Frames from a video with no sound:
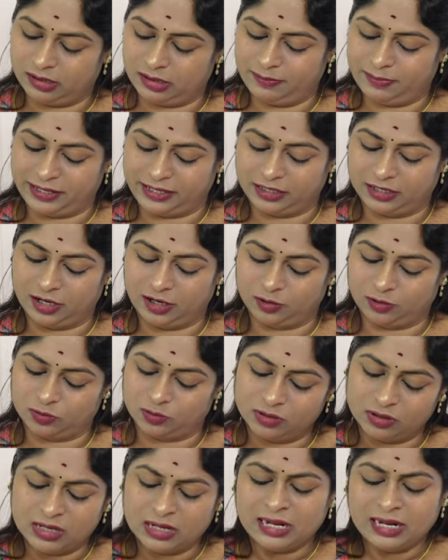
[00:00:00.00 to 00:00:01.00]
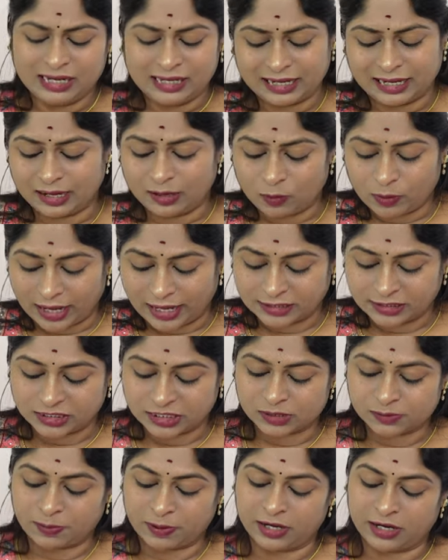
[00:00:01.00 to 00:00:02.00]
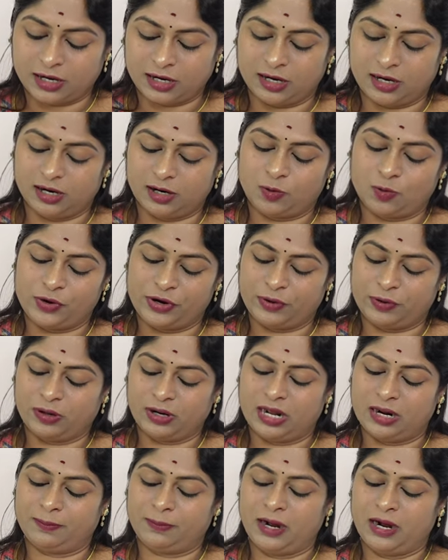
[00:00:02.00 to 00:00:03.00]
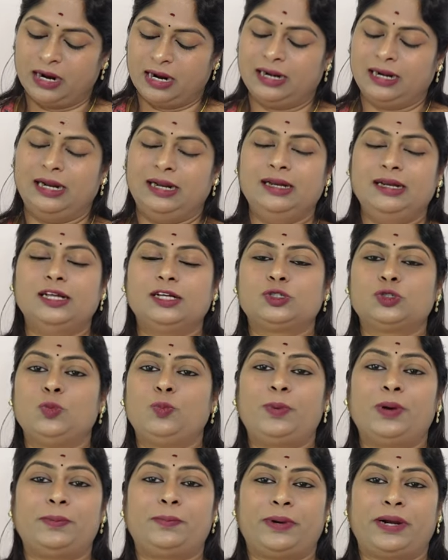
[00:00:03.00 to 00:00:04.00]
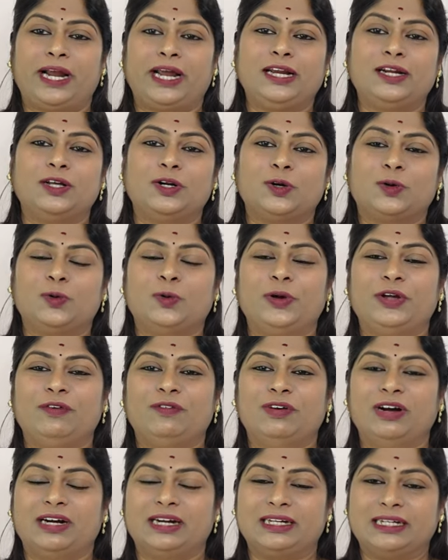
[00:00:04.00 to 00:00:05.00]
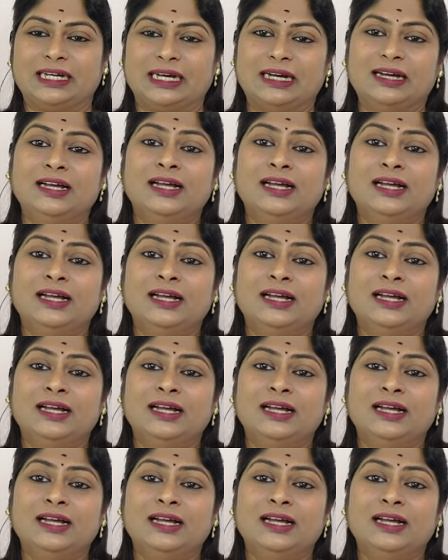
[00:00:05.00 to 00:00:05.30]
பெட்டராக இருக்கும் நல்ல ஒரு அட்ஜஸ்ட் பண்ணக்கூடியவங்களா இருப்பாங்க நல்ல சூப்பர் பிரெயின் இருக்கும் இவங்க கிட்ட